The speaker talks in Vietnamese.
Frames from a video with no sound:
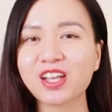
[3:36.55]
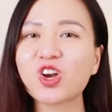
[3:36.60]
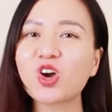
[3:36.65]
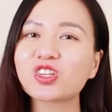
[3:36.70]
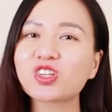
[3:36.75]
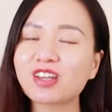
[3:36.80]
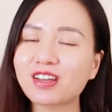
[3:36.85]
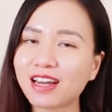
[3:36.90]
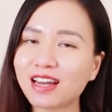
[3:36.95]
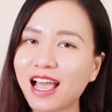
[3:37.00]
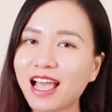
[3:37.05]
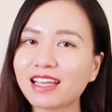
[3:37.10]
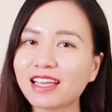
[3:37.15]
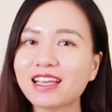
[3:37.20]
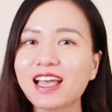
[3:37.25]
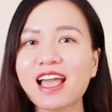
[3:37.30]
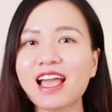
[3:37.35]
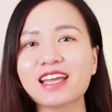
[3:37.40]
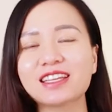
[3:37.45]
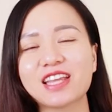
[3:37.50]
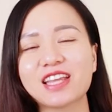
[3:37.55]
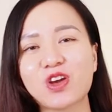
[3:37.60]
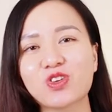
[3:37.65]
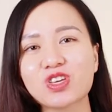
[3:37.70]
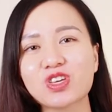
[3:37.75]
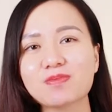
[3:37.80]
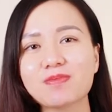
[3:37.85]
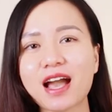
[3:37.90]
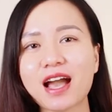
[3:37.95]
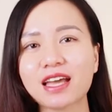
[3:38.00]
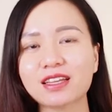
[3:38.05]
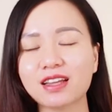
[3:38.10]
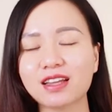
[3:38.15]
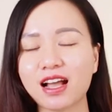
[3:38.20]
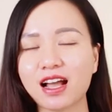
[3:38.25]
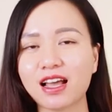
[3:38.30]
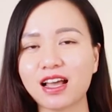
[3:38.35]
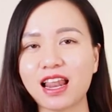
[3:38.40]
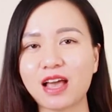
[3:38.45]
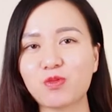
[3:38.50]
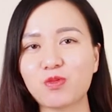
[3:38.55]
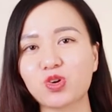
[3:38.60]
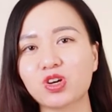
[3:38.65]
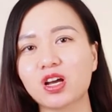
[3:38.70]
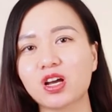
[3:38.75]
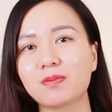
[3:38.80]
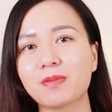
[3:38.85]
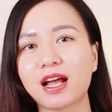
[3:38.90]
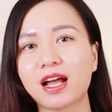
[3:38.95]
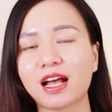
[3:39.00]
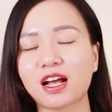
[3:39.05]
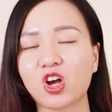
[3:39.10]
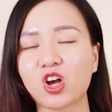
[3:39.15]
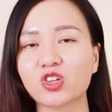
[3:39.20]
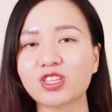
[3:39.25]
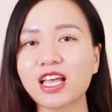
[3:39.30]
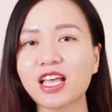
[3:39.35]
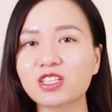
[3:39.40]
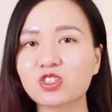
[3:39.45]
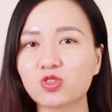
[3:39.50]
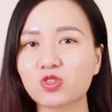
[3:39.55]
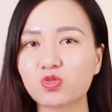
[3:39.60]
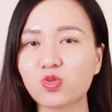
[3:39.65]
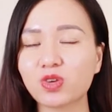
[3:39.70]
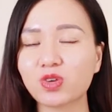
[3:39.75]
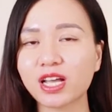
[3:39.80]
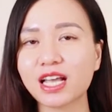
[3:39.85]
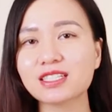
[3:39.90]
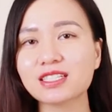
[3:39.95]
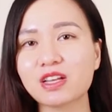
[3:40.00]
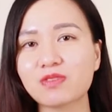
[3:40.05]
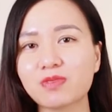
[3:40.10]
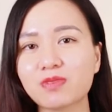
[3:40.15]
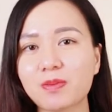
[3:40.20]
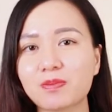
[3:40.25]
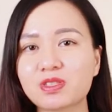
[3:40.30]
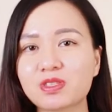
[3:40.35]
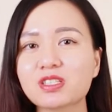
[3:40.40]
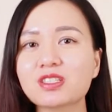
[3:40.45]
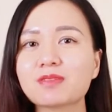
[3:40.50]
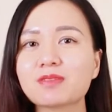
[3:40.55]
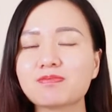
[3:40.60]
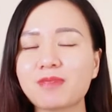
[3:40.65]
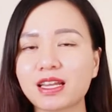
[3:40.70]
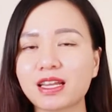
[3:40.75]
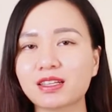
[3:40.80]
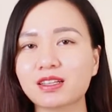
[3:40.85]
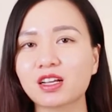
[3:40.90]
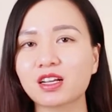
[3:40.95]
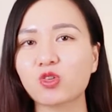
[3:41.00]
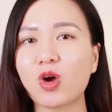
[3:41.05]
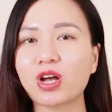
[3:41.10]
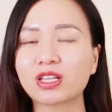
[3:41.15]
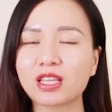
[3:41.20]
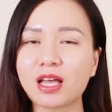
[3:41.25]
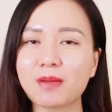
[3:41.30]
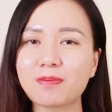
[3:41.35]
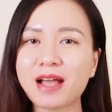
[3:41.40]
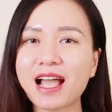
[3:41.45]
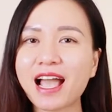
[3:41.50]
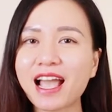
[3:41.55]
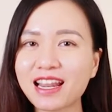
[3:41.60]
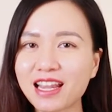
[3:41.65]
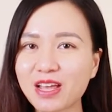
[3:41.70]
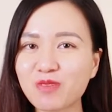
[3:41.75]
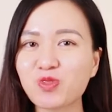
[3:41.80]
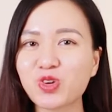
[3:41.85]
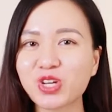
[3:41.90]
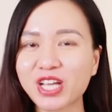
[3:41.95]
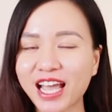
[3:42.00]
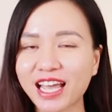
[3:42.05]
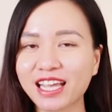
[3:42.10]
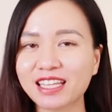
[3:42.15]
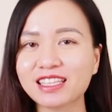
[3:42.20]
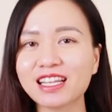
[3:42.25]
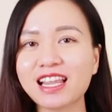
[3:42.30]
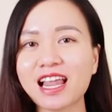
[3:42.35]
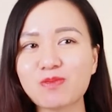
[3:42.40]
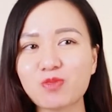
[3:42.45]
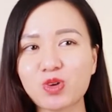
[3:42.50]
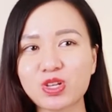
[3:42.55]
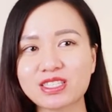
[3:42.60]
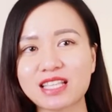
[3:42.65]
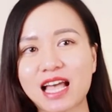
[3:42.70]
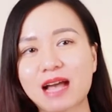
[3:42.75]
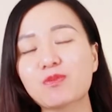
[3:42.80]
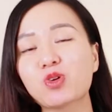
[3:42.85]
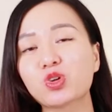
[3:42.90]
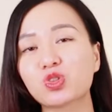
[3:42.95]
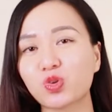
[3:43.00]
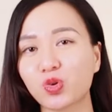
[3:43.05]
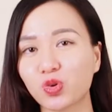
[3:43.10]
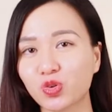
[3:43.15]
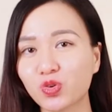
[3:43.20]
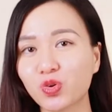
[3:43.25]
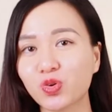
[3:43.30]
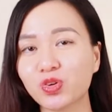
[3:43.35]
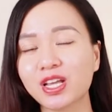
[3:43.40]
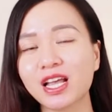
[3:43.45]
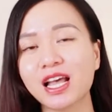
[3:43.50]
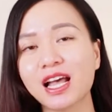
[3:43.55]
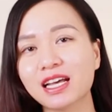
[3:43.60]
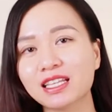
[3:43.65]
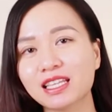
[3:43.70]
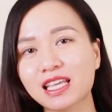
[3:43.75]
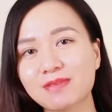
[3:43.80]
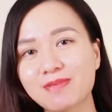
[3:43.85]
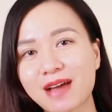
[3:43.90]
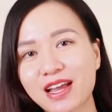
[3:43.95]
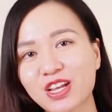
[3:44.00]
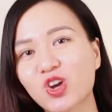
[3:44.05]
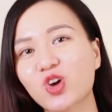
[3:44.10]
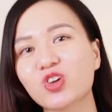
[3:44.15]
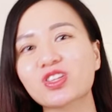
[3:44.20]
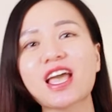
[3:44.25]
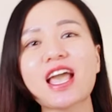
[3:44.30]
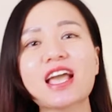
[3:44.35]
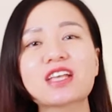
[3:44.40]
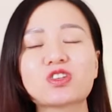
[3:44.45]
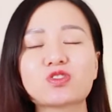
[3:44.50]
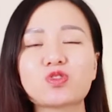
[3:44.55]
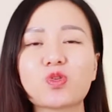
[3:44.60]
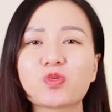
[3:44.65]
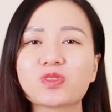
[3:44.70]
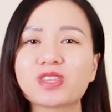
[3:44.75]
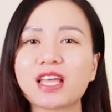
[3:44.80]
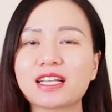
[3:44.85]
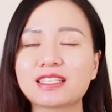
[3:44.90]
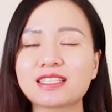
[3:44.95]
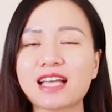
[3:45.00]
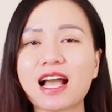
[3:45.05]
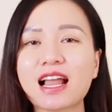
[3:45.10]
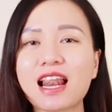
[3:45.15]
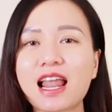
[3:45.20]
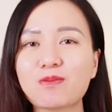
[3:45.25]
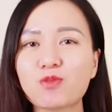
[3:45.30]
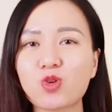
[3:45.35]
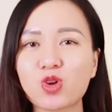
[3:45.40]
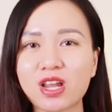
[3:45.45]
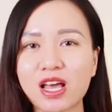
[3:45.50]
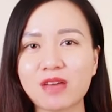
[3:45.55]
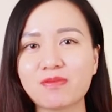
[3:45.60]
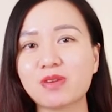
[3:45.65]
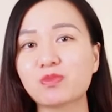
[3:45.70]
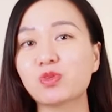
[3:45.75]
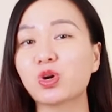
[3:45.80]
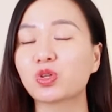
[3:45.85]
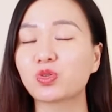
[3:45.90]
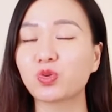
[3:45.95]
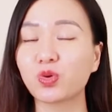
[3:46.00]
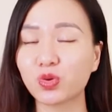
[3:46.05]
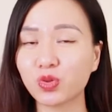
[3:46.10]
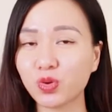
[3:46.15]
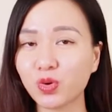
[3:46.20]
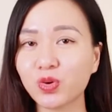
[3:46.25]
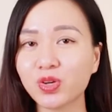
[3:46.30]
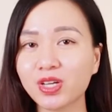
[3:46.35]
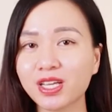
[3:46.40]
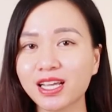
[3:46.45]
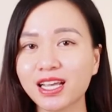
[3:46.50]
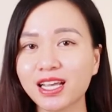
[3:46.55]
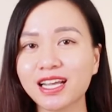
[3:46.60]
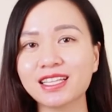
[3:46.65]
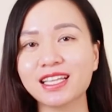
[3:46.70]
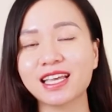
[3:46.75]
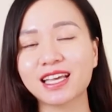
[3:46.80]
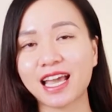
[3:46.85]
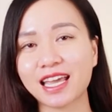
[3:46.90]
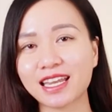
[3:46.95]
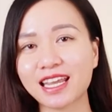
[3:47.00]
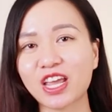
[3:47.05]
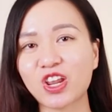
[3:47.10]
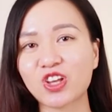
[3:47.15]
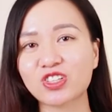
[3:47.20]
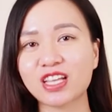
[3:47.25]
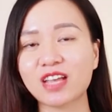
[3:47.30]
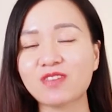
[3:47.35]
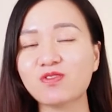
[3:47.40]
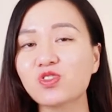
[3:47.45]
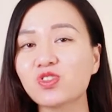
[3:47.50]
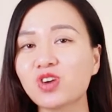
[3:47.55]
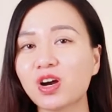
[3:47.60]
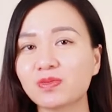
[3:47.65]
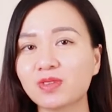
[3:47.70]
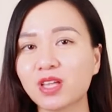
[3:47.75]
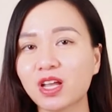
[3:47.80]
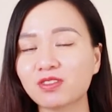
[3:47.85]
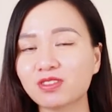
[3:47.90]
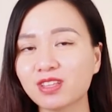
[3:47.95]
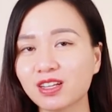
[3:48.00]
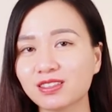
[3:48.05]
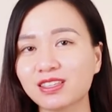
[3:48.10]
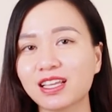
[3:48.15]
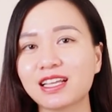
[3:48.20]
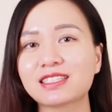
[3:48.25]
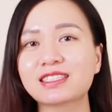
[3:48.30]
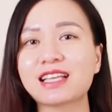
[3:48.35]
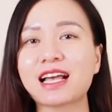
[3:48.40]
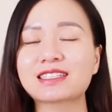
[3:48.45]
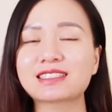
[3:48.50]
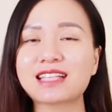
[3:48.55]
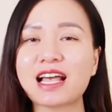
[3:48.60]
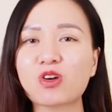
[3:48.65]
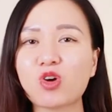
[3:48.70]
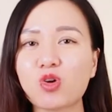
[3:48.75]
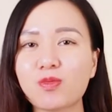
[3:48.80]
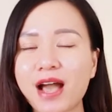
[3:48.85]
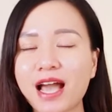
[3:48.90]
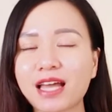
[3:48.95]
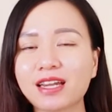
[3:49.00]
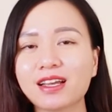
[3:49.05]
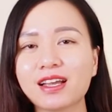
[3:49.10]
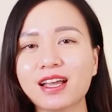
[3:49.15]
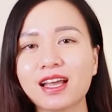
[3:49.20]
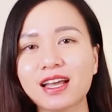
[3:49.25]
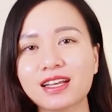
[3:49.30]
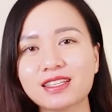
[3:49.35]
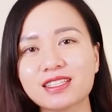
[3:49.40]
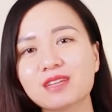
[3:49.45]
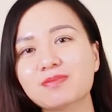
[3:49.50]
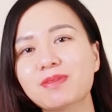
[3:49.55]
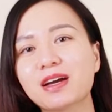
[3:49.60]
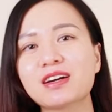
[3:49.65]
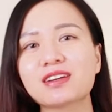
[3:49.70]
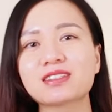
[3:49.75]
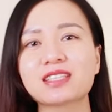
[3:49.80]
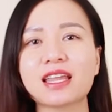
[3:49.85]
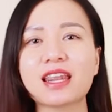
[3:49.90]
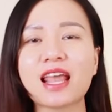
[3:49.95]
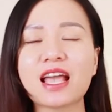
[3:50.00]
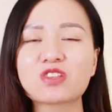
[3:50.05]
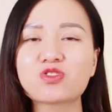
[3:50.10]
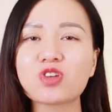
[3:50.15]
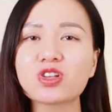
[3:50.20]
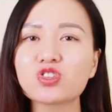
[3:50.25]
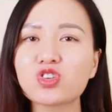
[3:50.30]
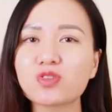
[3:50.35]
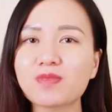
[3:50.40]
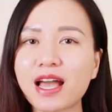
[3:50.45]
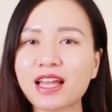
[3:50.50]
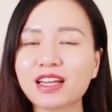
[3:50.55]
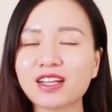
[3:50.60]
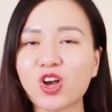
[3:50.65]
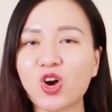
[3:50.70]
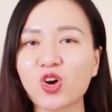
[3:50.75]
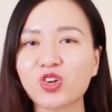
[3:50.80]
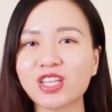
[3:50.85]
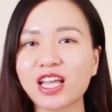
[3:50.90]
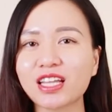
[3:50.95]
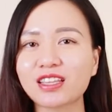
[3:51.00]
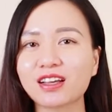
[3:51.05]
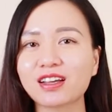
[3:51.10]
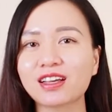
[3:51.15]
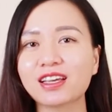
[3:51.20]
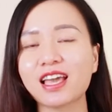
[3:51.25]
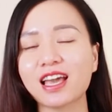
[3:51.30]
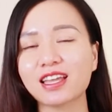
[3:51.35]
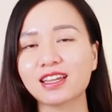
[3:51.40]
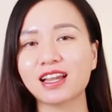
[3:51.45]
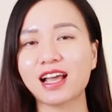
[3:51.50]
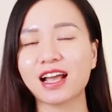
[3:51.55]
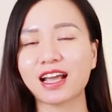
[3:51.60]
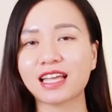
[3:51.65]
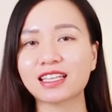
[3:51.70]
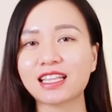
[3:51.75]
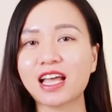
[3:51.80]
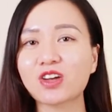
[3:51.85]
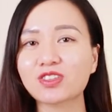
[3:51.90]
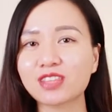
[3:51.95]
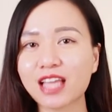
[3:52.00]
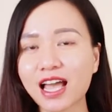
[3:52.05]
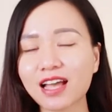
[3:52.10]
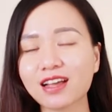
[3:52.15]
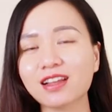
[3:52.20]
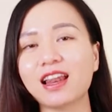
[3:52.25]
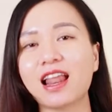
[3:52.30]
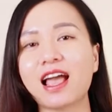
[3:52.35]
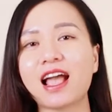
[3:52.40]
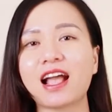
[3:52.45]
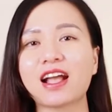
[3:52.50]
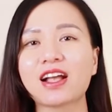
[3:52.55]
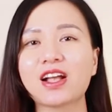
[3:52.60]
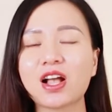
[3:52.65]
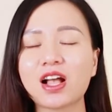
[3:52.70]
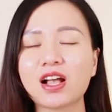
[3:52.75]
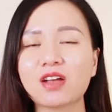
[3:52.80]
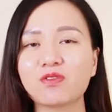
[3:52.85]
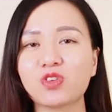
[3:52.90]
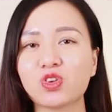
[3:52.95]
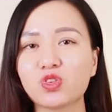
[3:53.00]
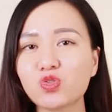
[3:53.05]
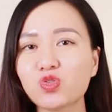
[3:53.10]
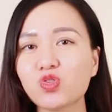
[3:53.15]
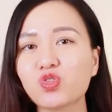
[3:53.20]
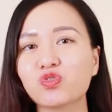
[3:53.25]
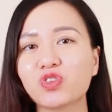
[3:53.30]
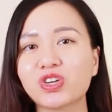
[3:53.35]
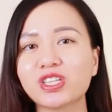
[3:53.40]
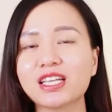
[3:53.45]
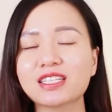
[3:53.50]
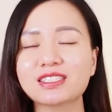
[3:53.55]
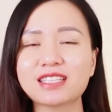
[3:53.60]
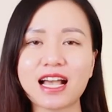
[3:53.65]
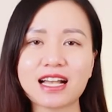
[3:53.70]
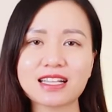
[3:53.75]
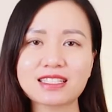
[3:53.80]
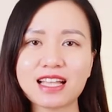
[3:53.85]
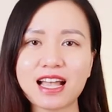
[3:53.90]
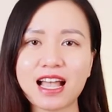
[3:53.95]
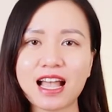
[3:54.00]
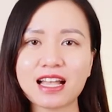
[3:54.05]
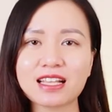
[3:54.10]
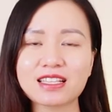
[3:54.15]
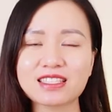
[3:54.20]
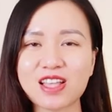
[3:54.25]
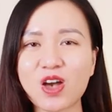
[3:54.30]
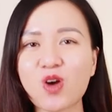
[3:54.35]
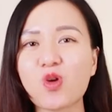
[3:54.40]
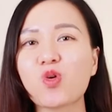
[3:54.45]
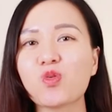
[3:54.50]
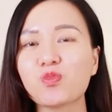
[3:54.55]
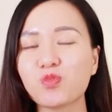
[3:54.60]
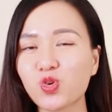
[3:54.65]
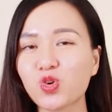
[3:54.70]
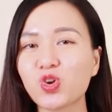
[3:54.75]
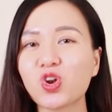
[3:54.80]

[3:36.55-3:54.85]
Còn ngược lại, nếu như bạn à, là một người mà có thể sử dụng các sản phẩm sữa rửa mặt khoảng tầm hai lần một ngày, tức là buổi sáng, buổi tối rồi, thì bạn có thể sử dụng tẩy trang là một lần vào buổi tối thôi. Thì cái này nó sẽ phù hợp theo từng tình trạng da của bạn. Nhưng mà Hương sẽ đề xuất cho bạn có thể thực hiện à, cái thao tác là ví dụ với tình trạng da dầu mụn,